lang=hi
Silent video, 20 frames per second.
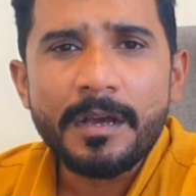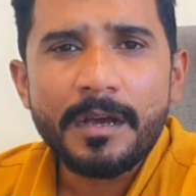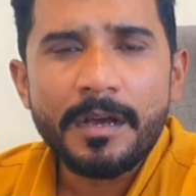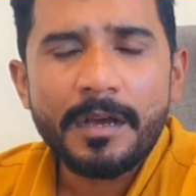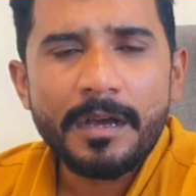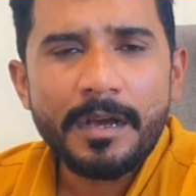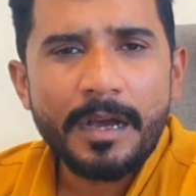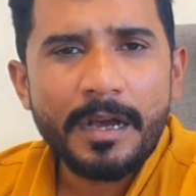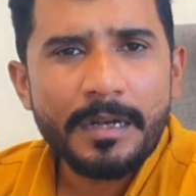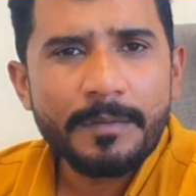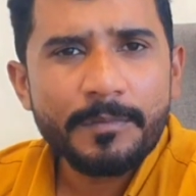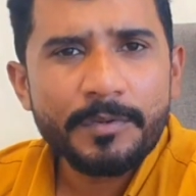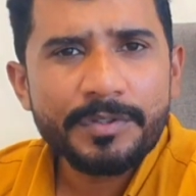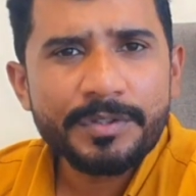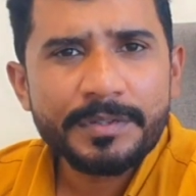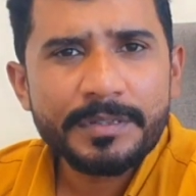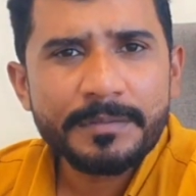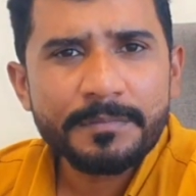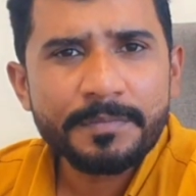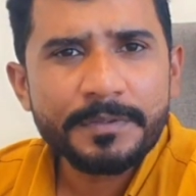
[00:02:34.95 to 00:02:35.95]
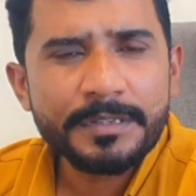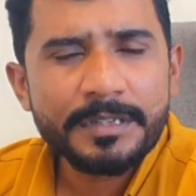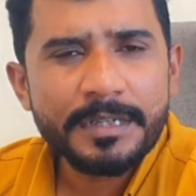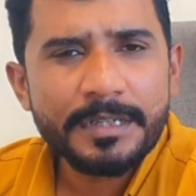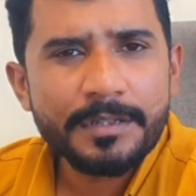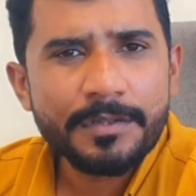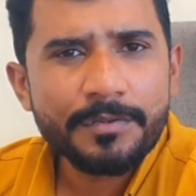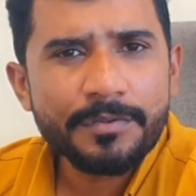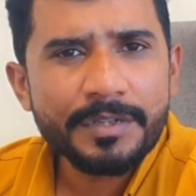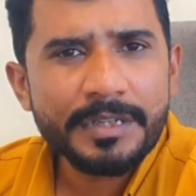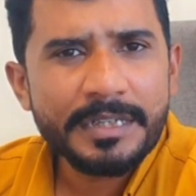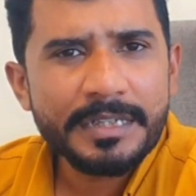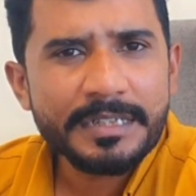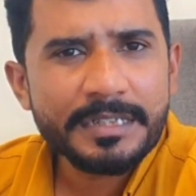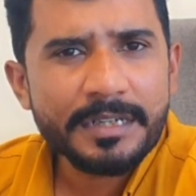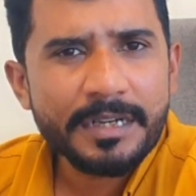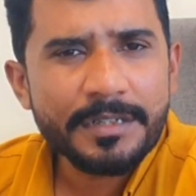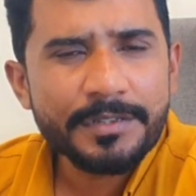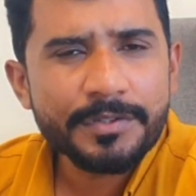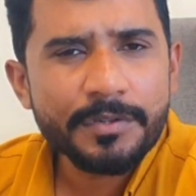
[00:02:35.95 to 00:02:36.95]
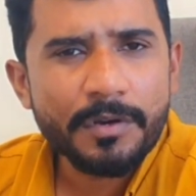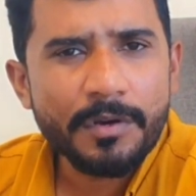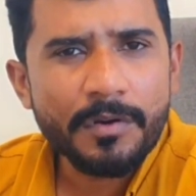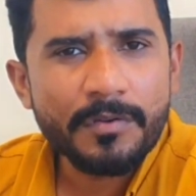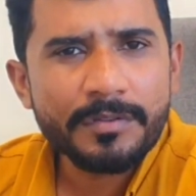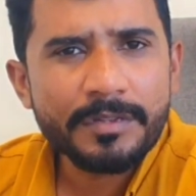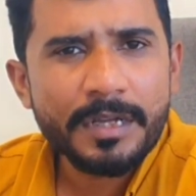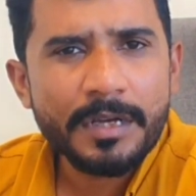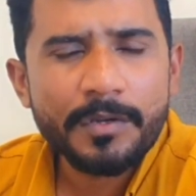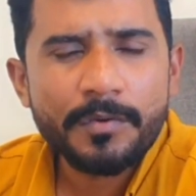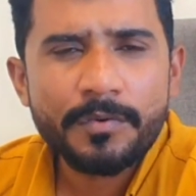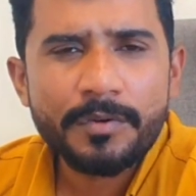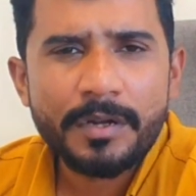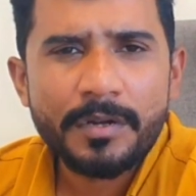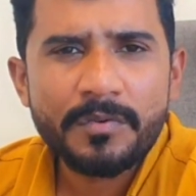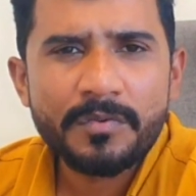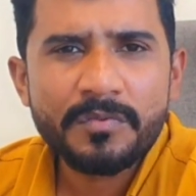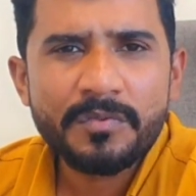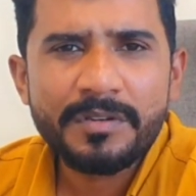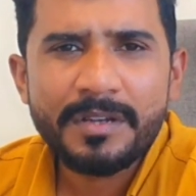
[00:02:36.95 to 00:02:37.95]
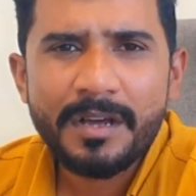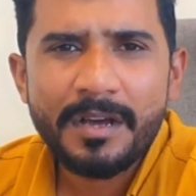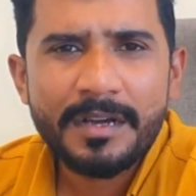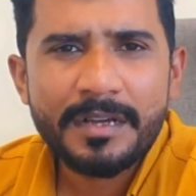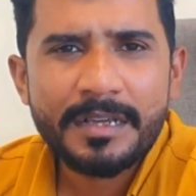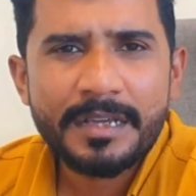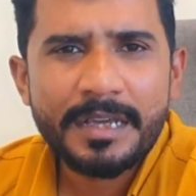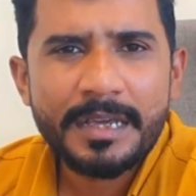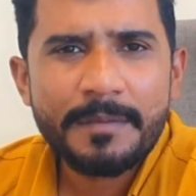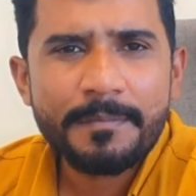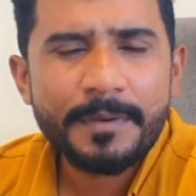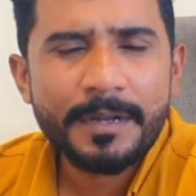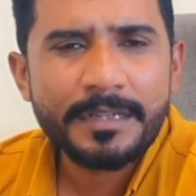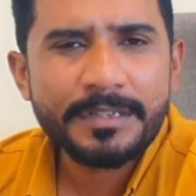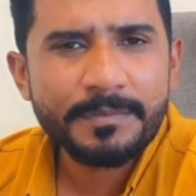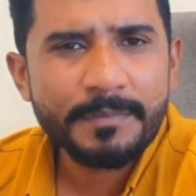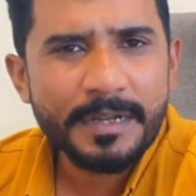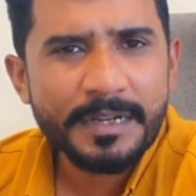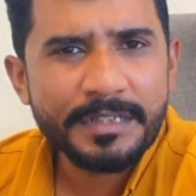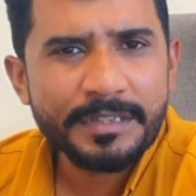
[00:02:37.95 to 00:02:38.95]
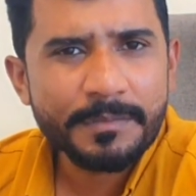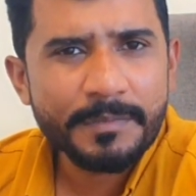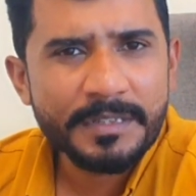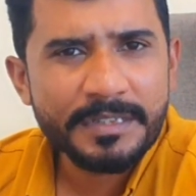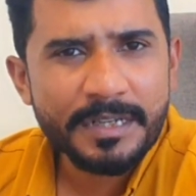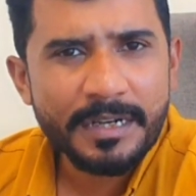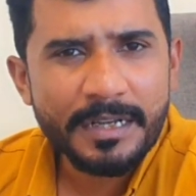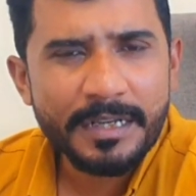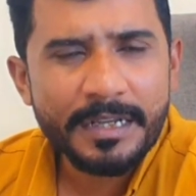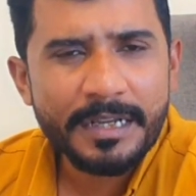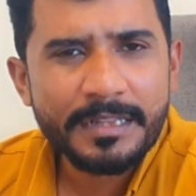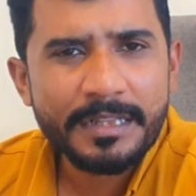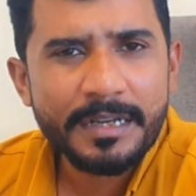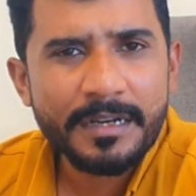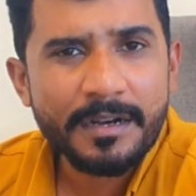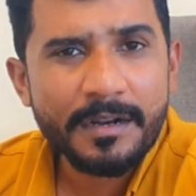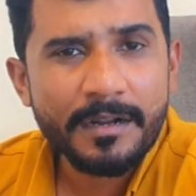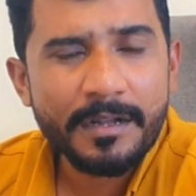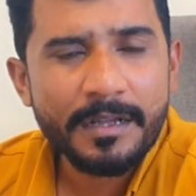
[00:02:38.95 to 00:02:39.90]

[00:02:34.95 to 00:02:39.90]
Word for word: आलमोस्ट पिछले दिनों ये इसका जो ऑन था कोई राउंड कोई लाख के प्लस माइनस में चला गया था